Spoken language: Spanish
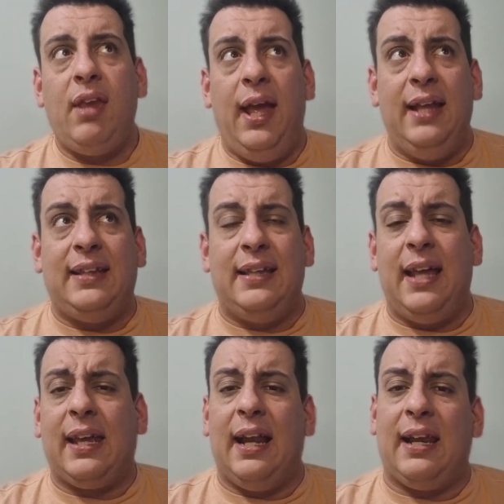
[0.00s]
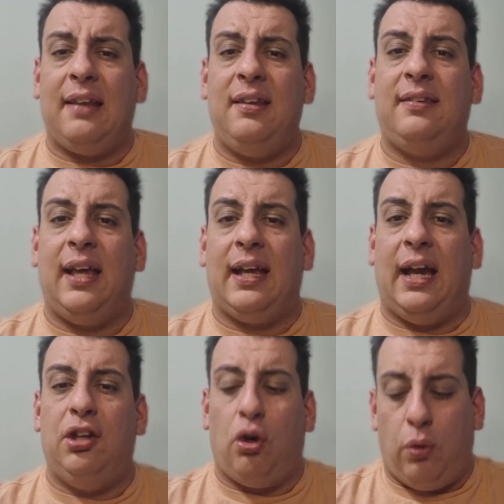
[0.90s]
Entender que en Racing se han
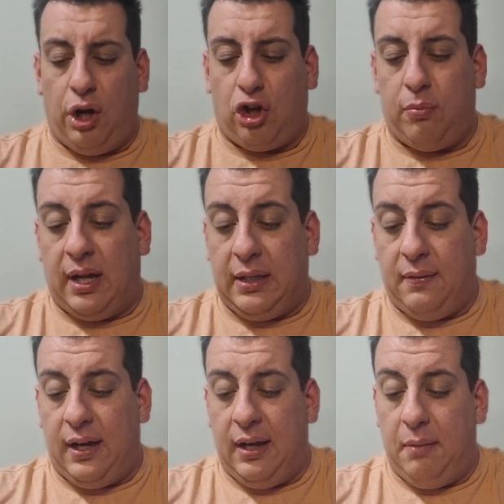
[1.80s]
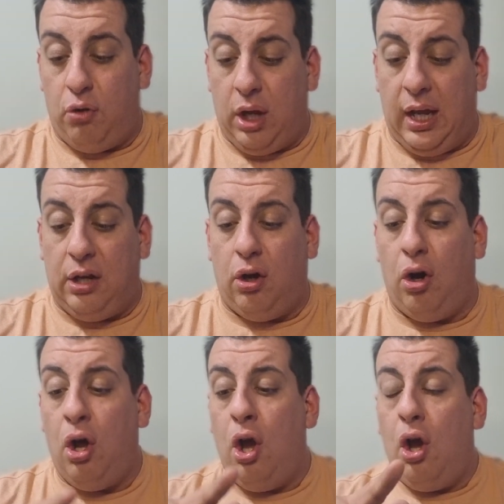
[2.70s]
caído jugadores como Aníbal Moreno,